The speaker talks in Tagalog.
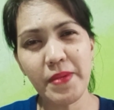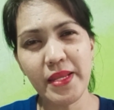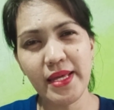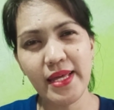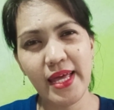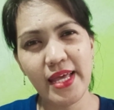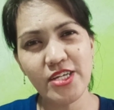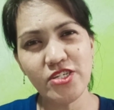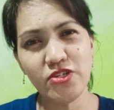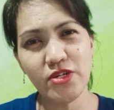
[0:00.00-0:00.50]

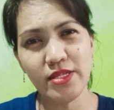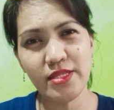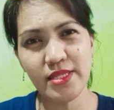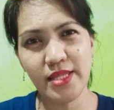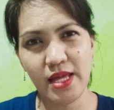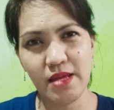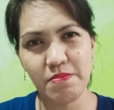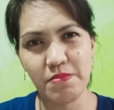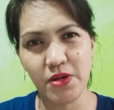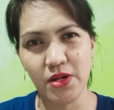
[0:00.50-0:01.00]
multiplication
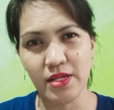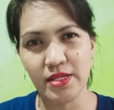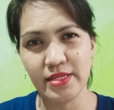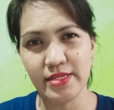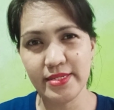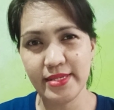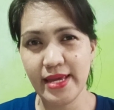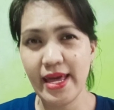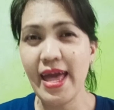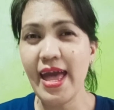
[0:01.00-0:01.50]
table.
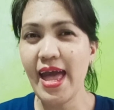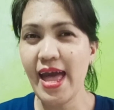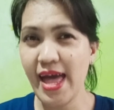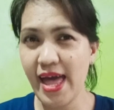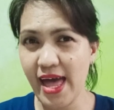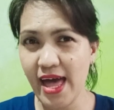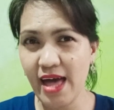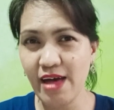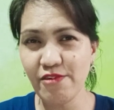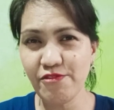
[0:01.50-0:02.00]

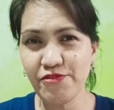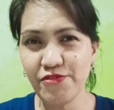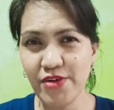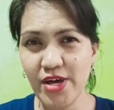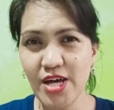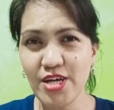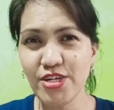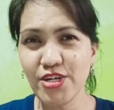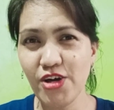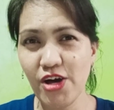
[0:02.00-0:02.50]
Have
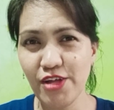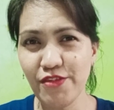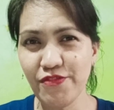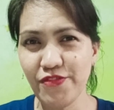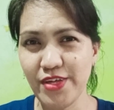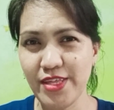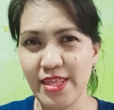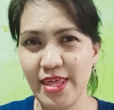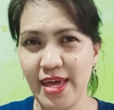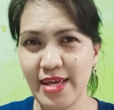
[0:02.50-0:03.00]

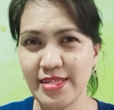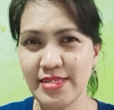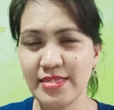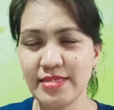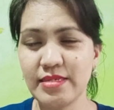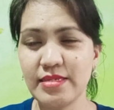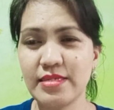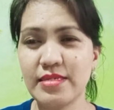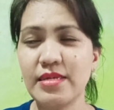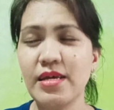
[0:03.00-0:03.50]

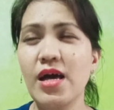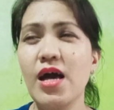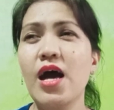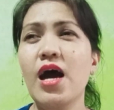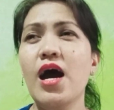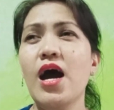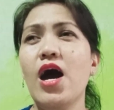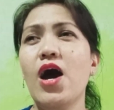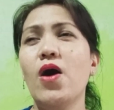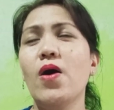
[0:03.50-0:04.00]
confidence.
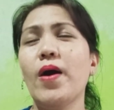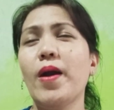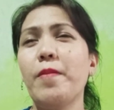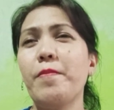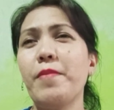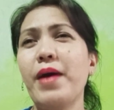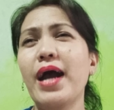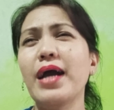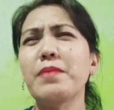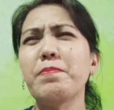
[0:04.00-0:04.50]
Okay,
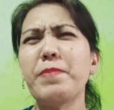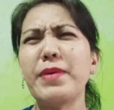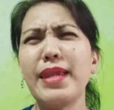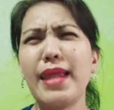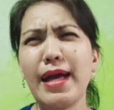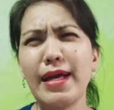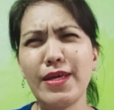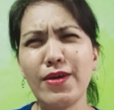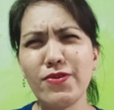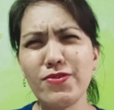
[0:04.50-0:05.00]
bakit
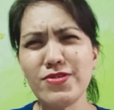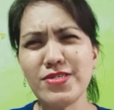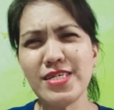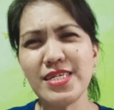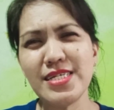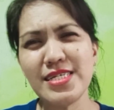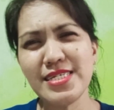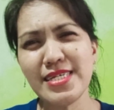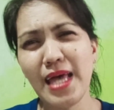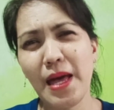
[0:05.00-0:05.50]
palagi kong
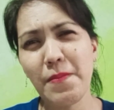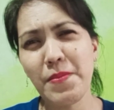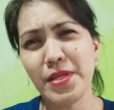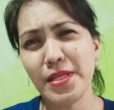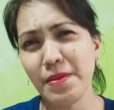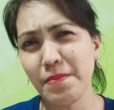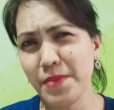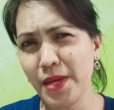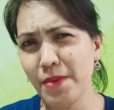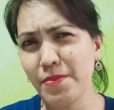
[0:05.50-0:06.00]
sinasabi
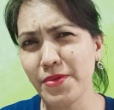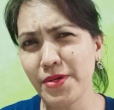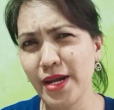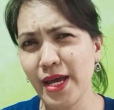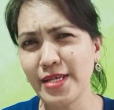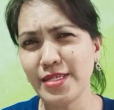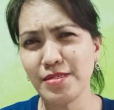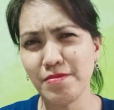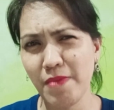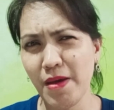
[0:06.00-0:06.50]
na
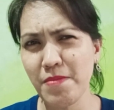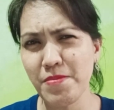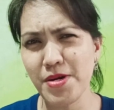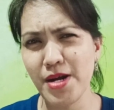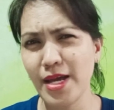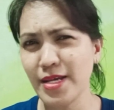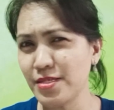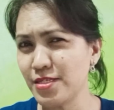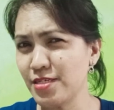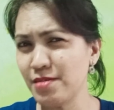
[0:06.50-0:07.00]
memorize?
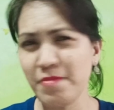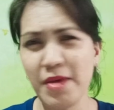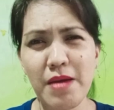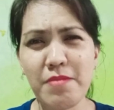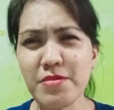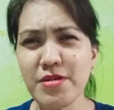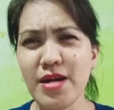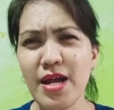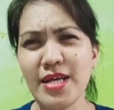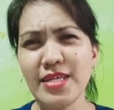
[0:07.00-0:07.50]
Memorize,
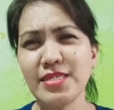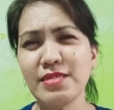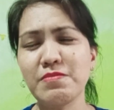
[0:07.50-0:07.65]
memorize